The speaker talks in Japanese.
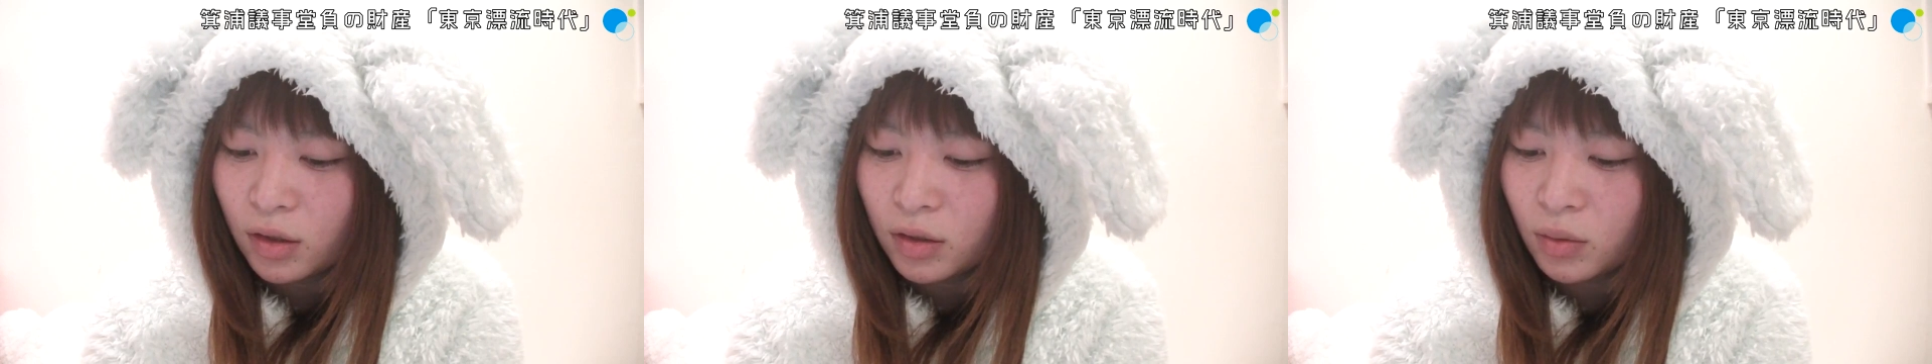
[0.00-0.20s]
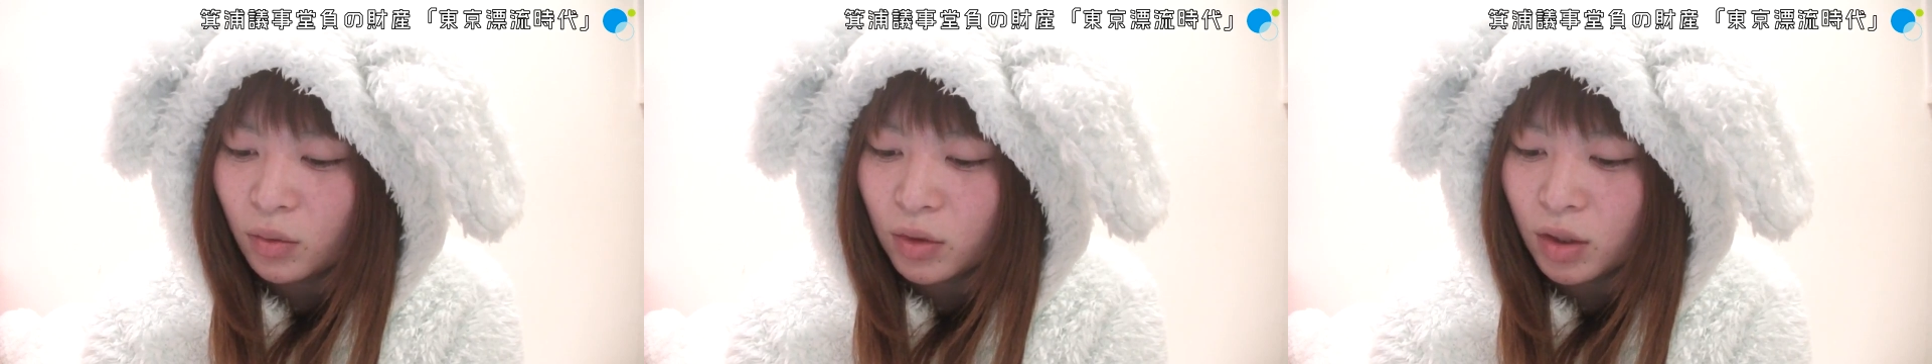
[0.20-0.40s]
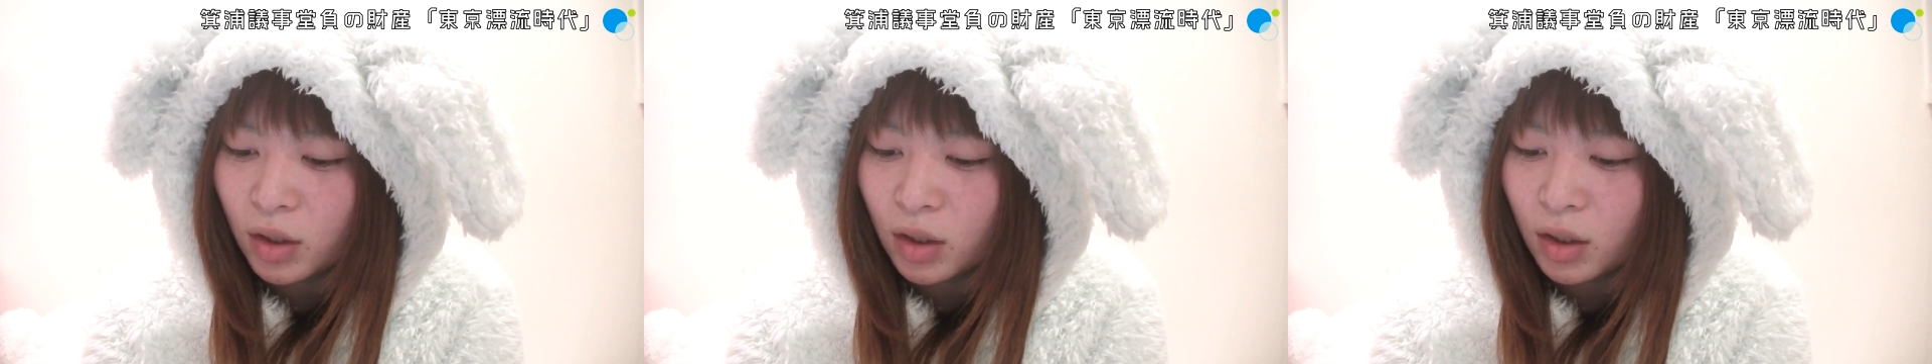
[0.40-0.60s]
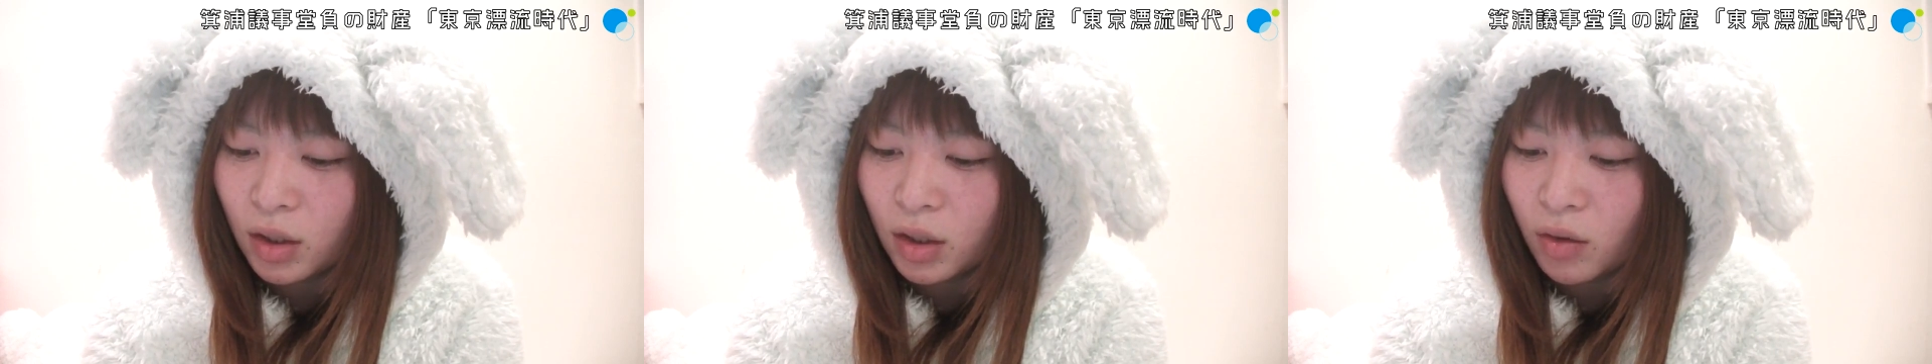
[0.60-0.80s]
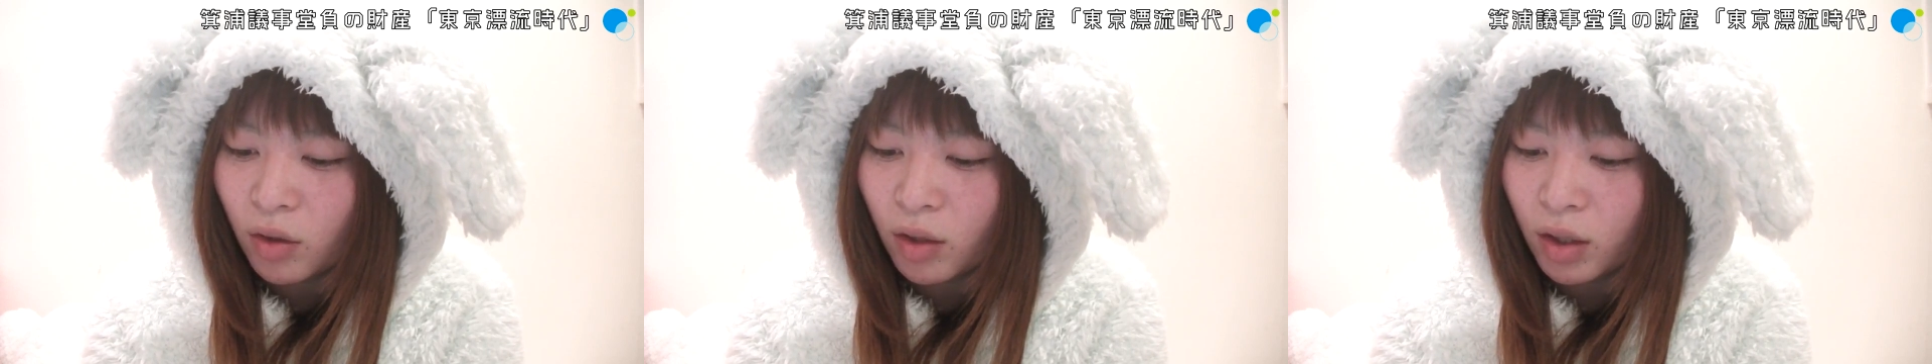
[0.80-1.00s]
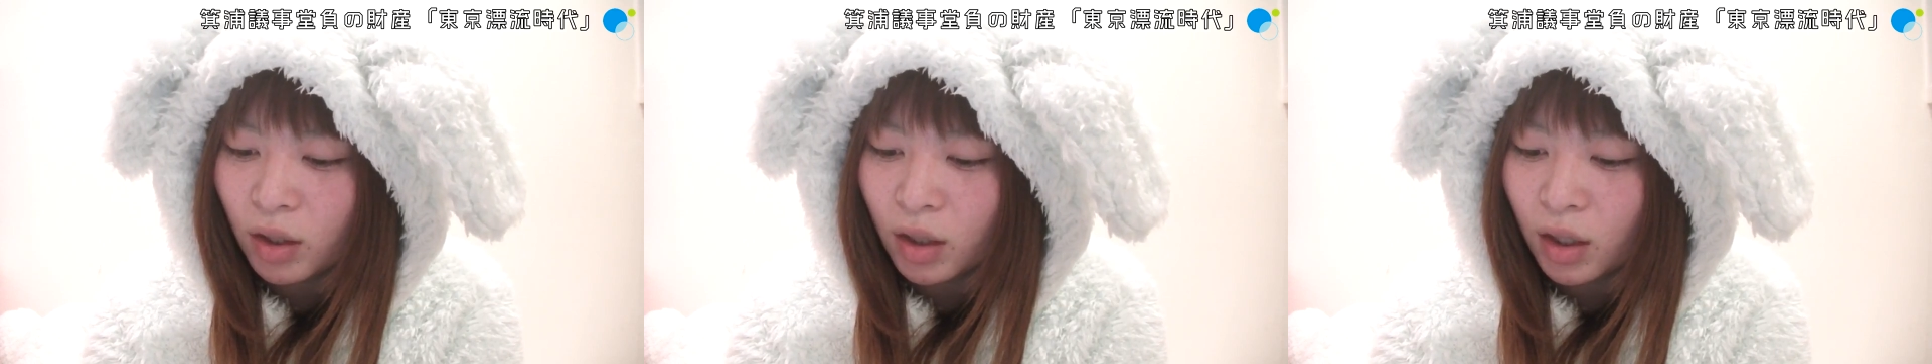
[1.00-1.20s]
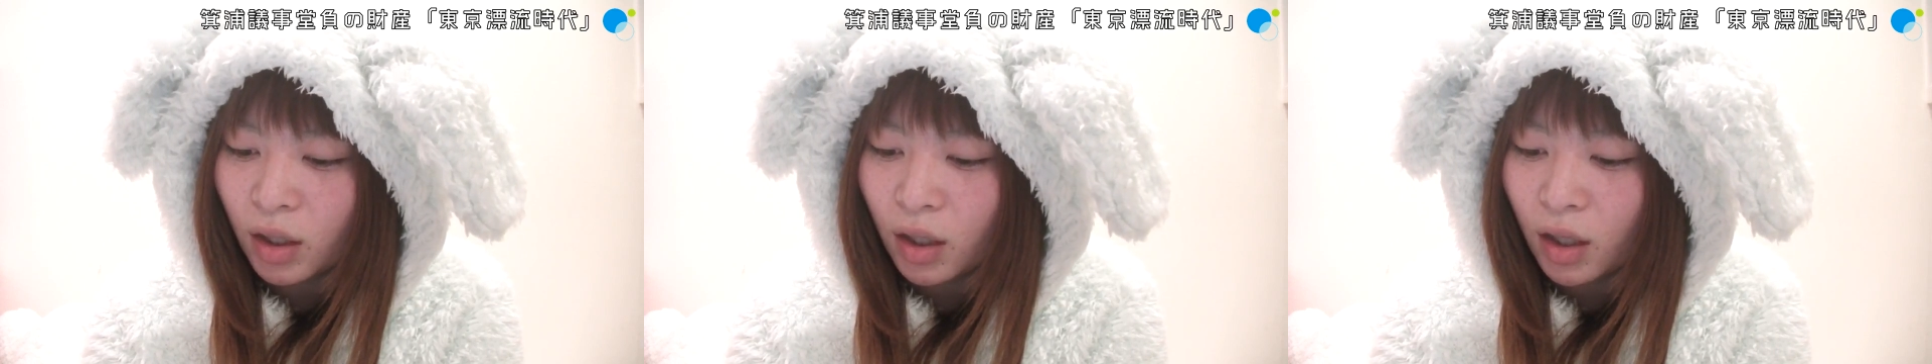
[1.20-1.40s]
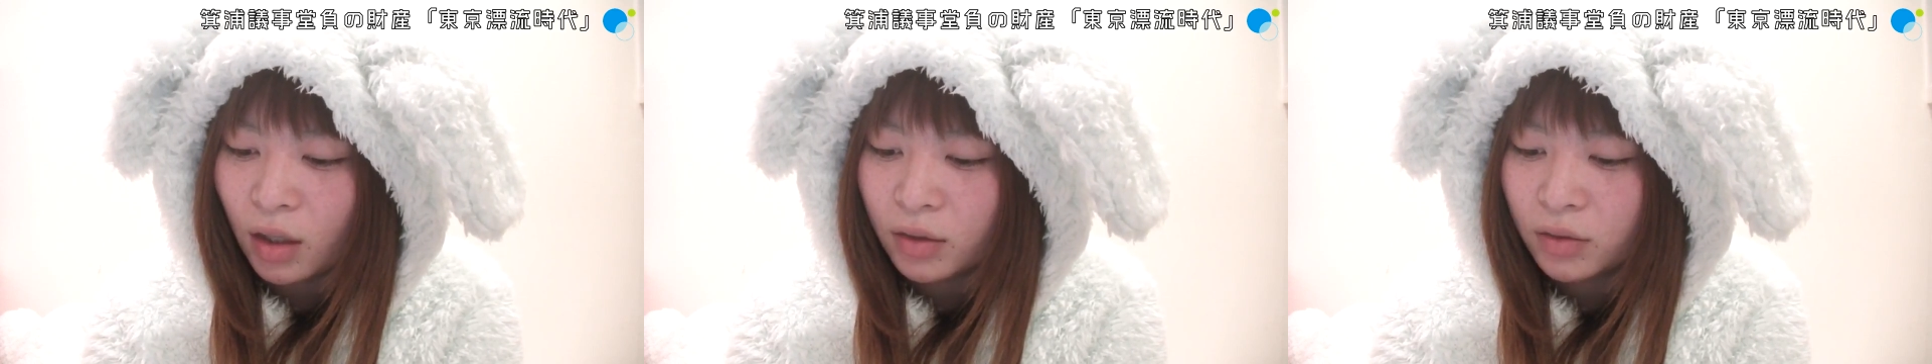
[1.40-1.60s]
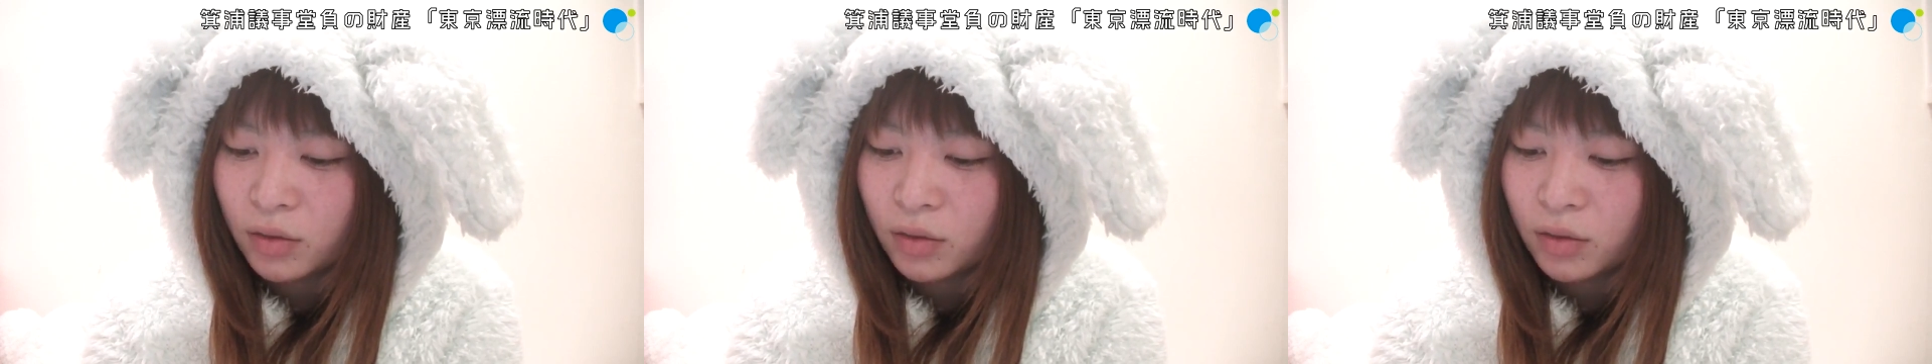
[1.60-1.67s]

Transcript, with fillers: 自己責任なわけで悪